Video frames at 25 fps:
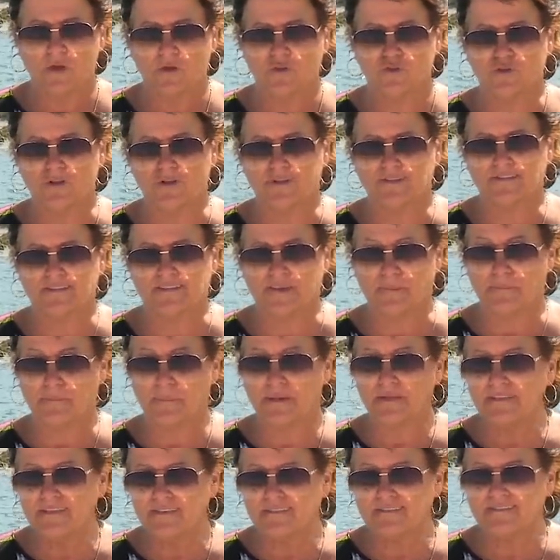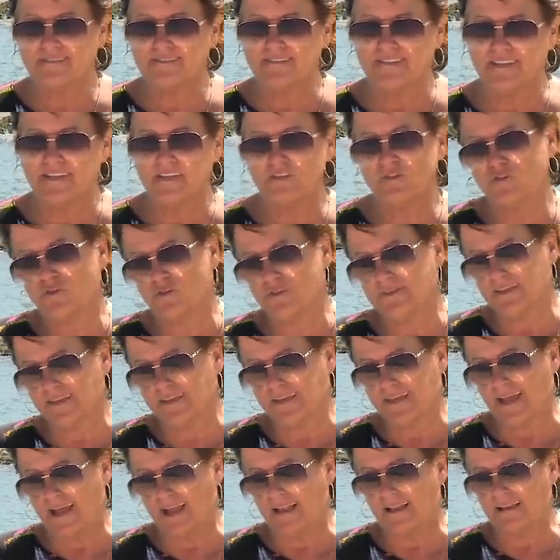Je ne sais pas dessiner, je
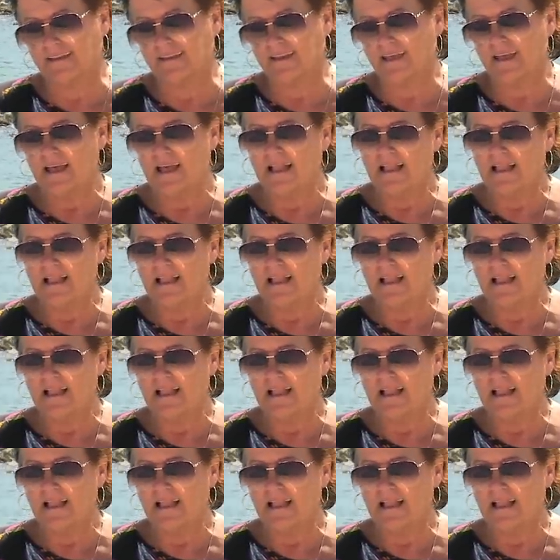décalque.